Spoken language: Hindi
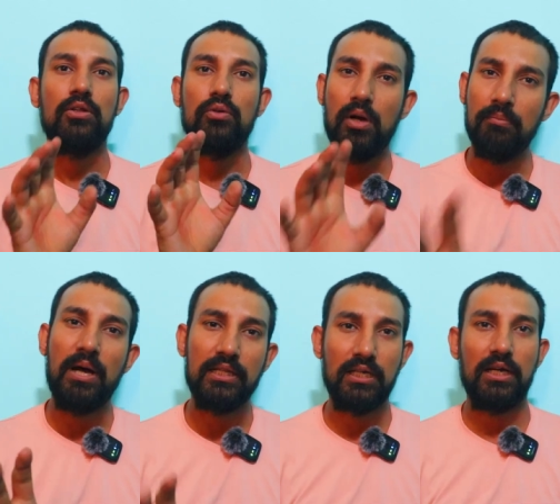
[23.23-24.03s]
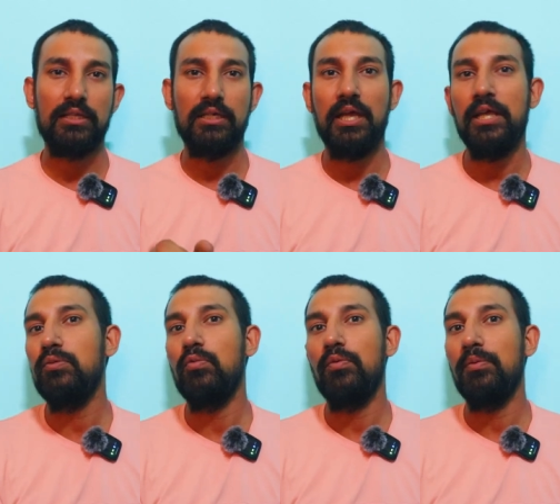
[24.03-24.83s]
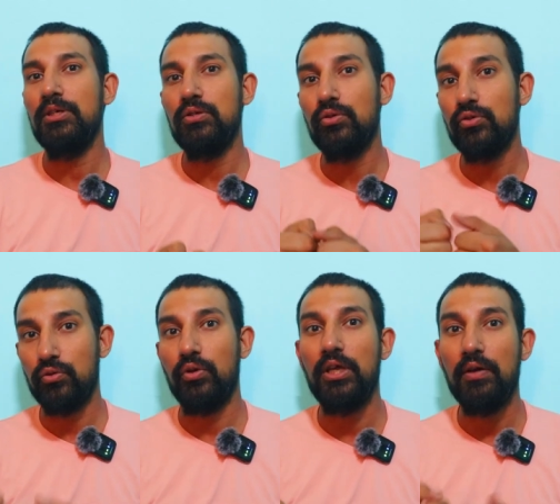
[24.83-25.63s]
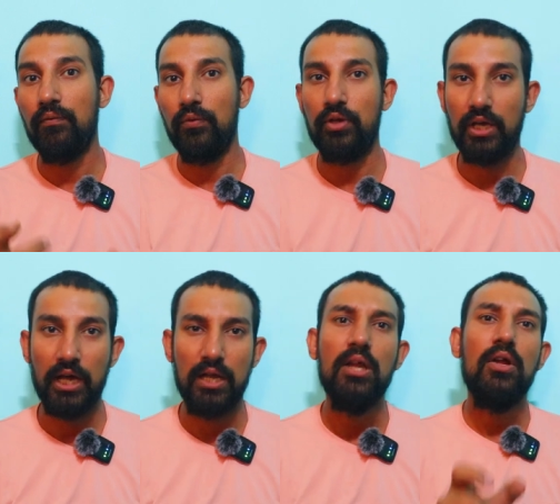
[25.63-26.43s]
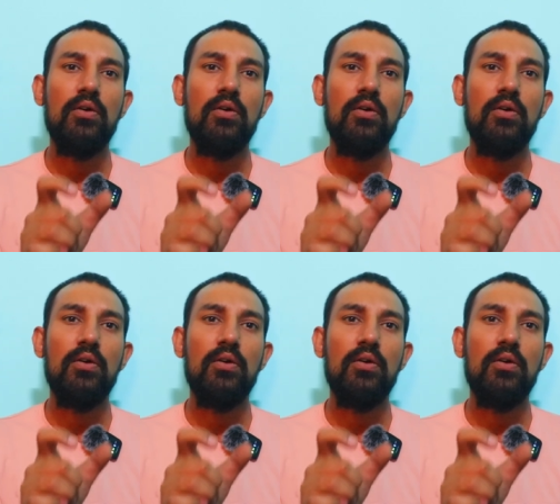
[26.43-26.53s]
तो हम बात कर लेते हैं इस मूवी में जो स्टोरी है वो क्या है